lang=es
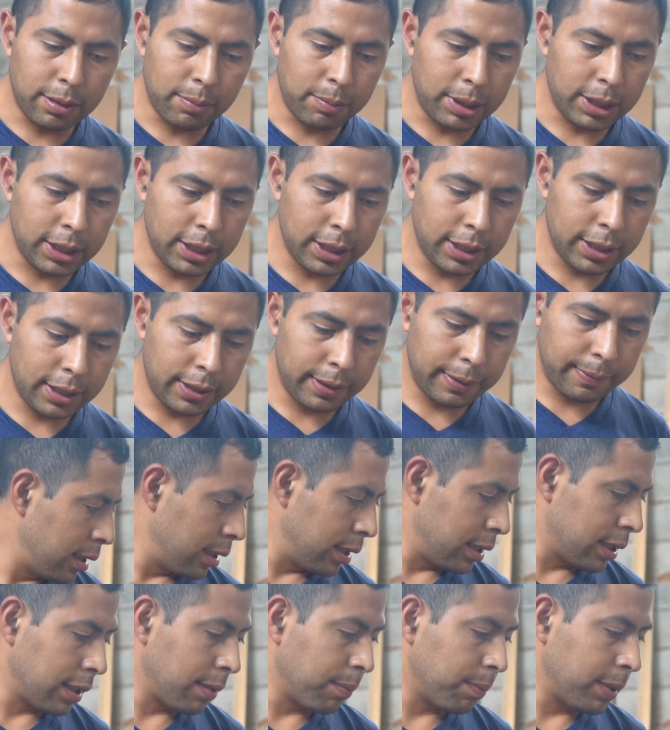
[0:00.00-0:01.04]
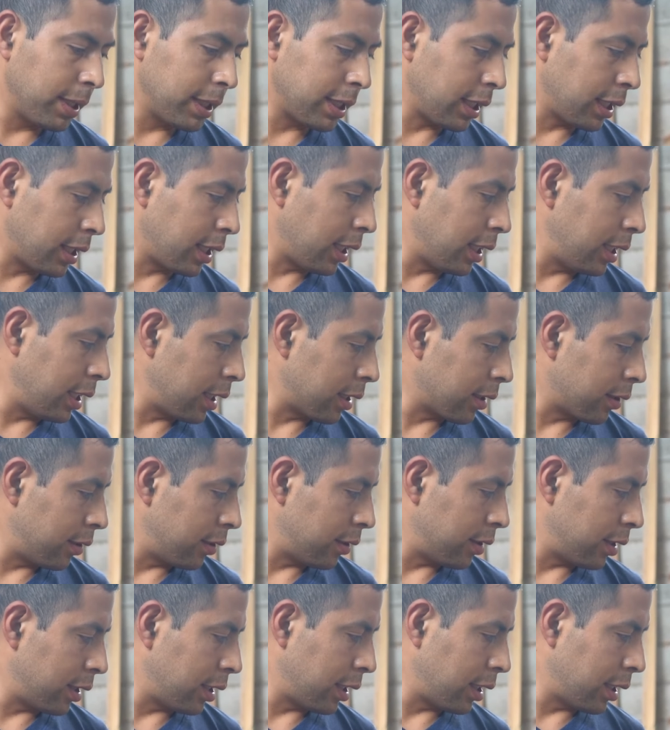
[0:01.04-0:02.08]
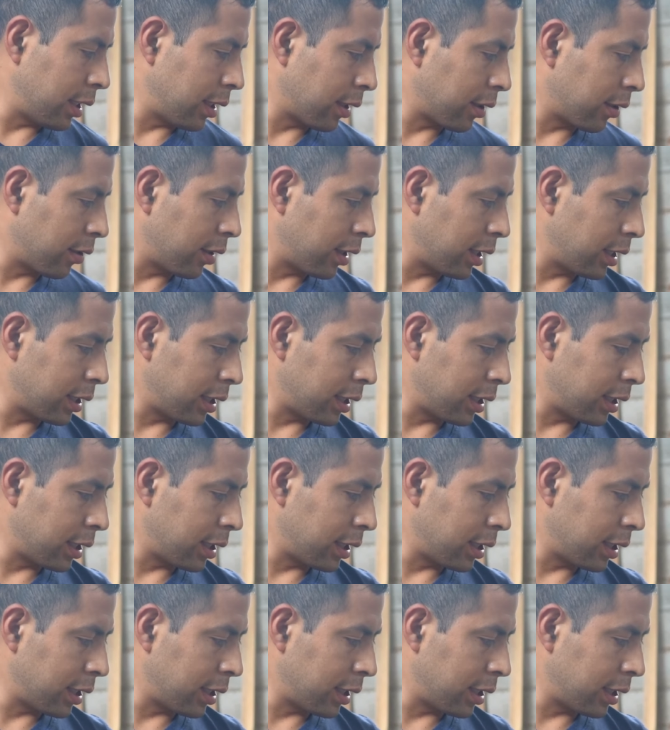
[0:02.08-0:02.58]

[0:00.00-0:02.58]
la madera y se empieza a tallar con, eh, con